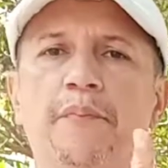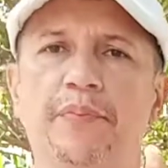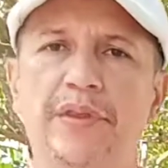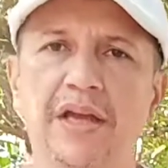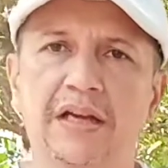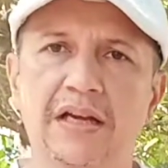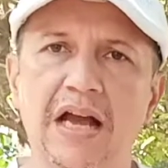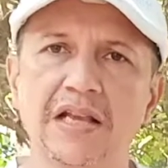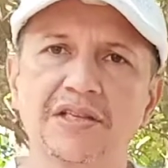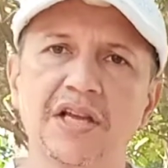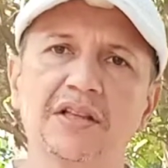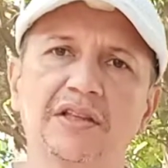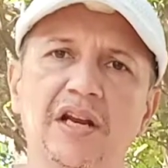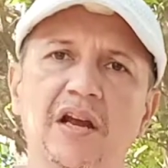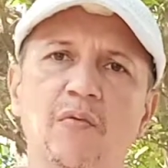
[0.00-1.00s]

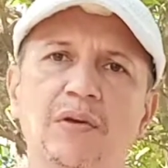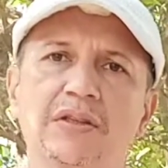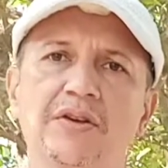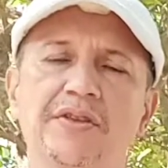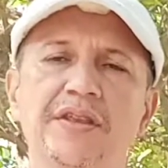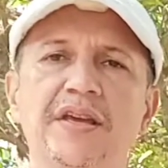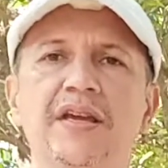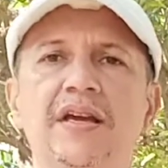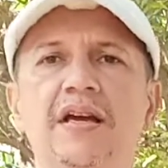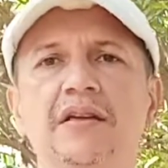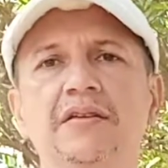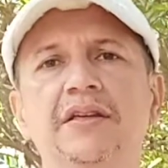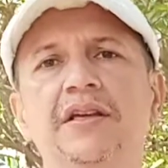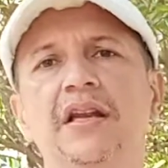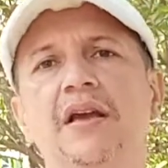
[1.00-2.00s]
descansan 3-4 días
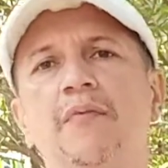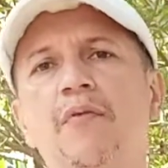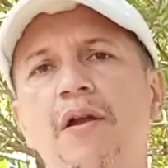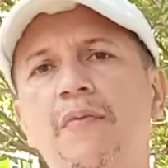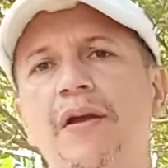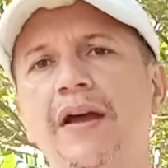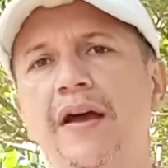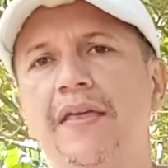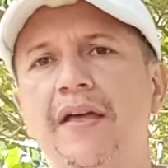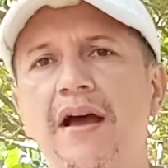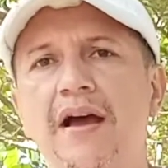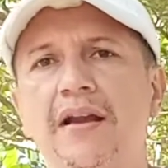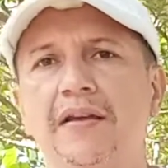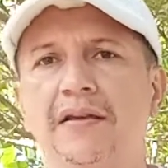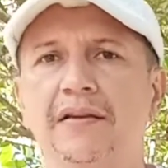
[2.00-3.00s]
y les vuelven a
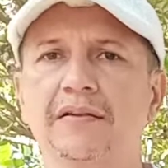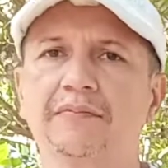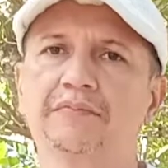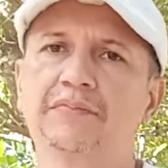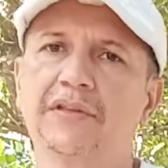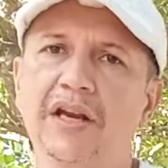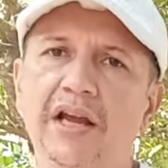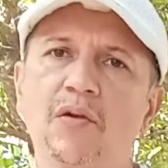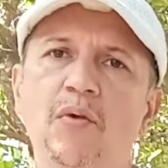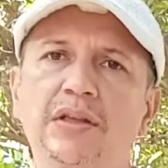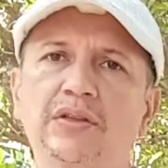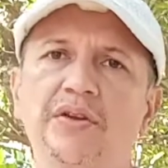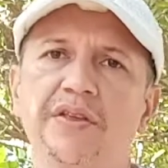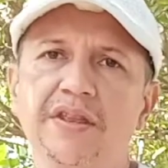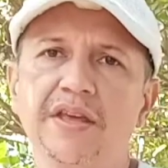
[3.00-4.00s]
dar
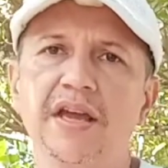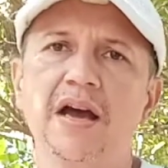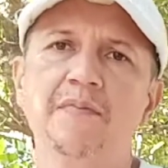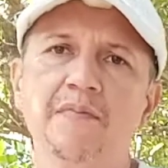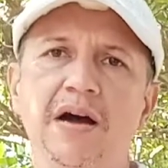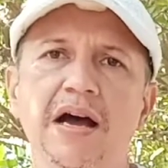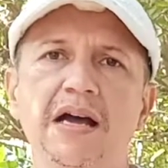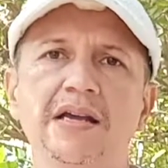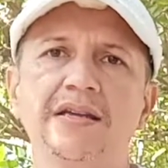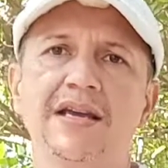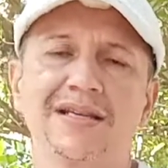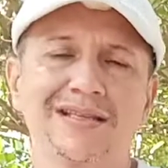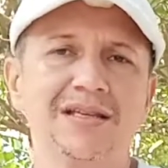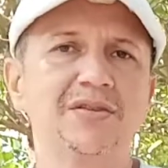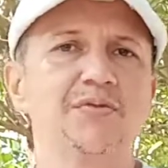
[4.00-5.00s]
3-4 días más y
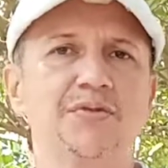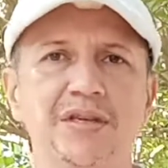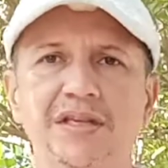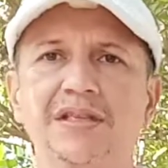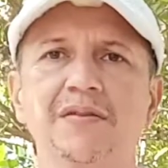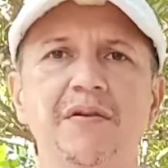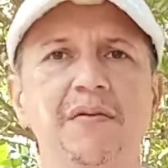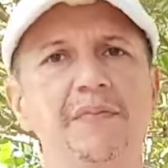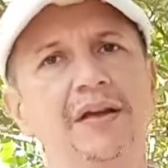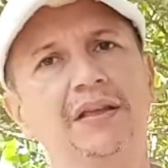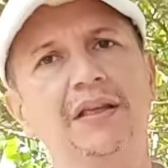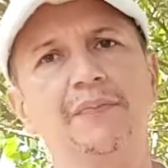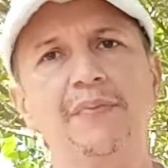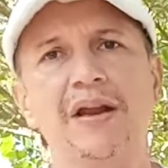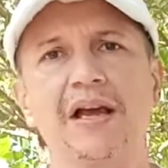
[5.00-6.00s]
así
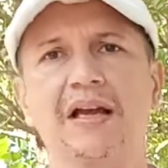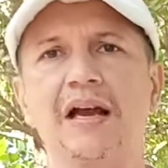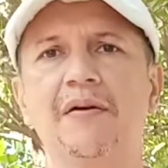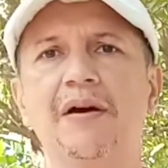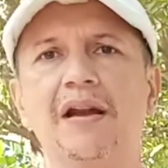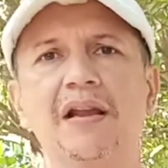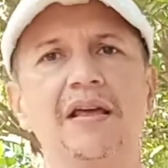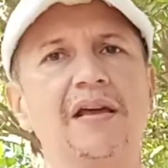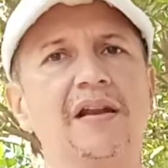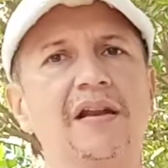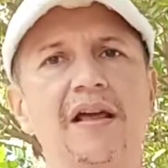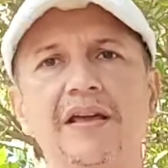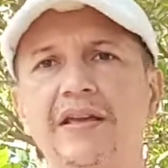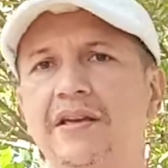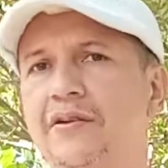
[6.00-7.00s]
sucesivamente para acabarla de
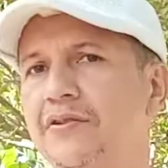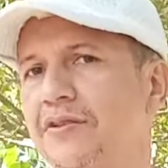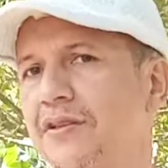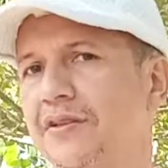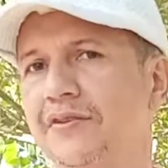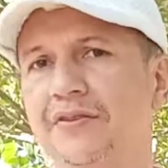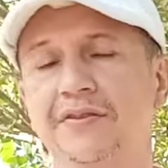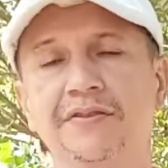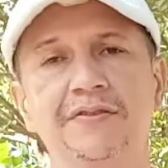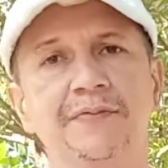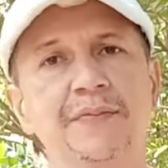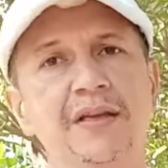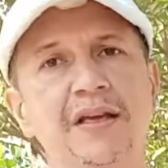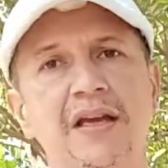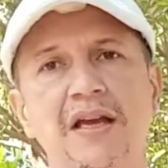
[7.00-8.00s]
raíz, o si no,
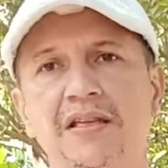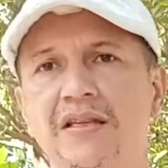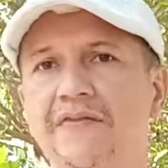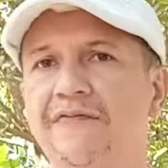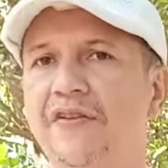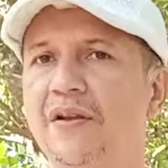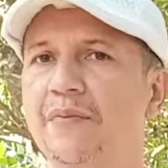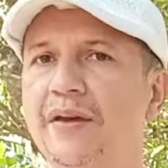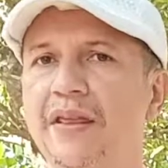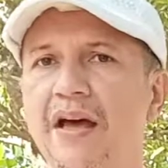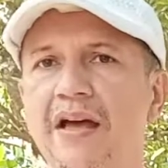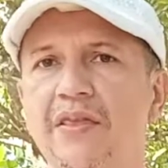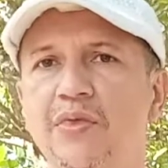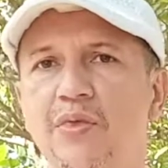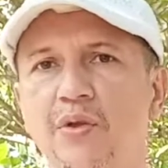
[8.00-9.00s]
esa
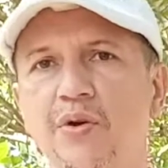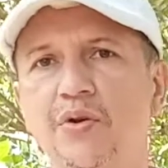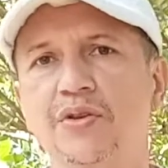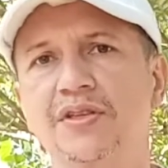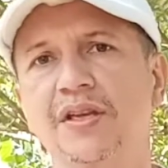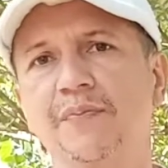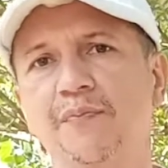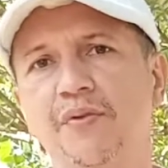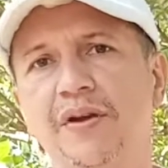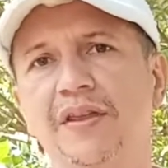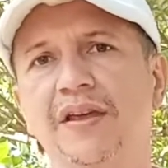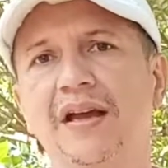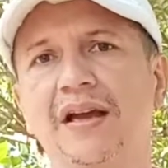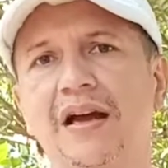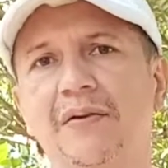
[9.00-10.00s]
enfermedad no se
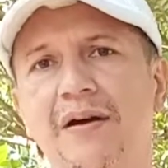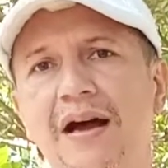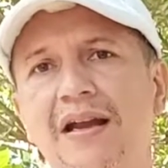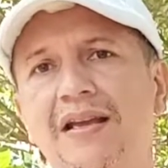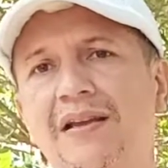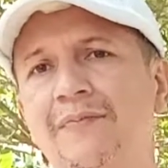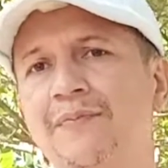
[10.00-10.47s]
puede acabar.